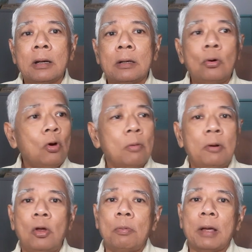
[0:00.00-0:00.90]
ยุโรปมั
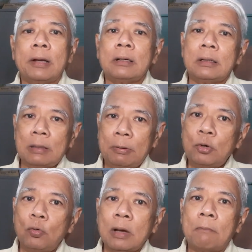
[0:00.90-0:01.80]
นลบกันจะไป
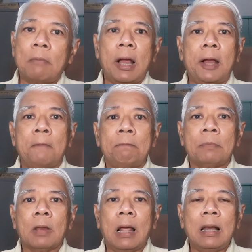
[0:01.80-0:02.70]
ยุ่งทำไม
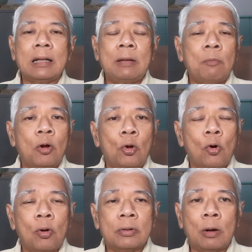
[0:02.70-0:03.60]
รัฐที่มอโล
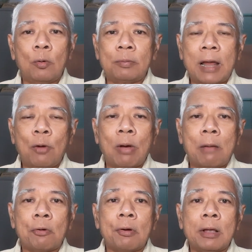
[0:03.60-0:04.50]
สรุปใจควา
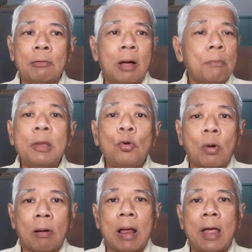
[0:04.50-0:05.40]
มก็คือว่าไม่ยุ่ง
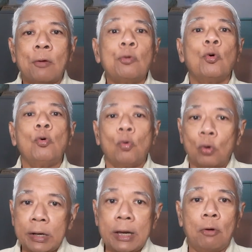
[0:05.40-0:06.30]
กับใครกูอยู่ของกู
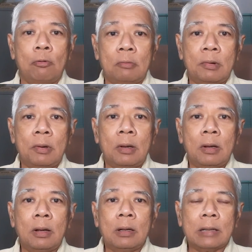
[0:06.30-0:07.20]
คนเดียว
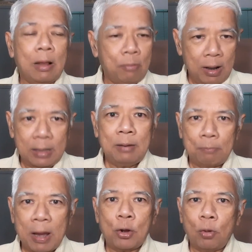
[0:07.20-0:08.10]
แต่ว่าที่
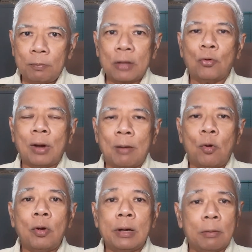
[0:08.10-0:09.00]
ไปลบในสงครามโล
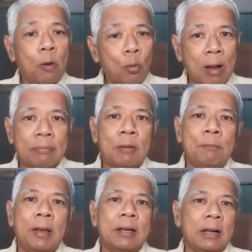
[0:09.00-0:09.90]
กครั้งที่หนึ่งเพราะความจำ
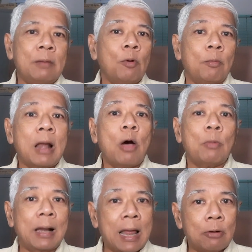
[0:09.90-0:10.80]
เป็นอย่างที่ผมเล่า
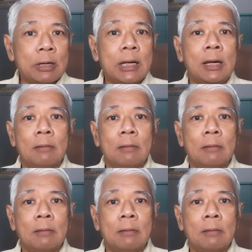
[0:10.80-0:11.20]
มาแล้วนี้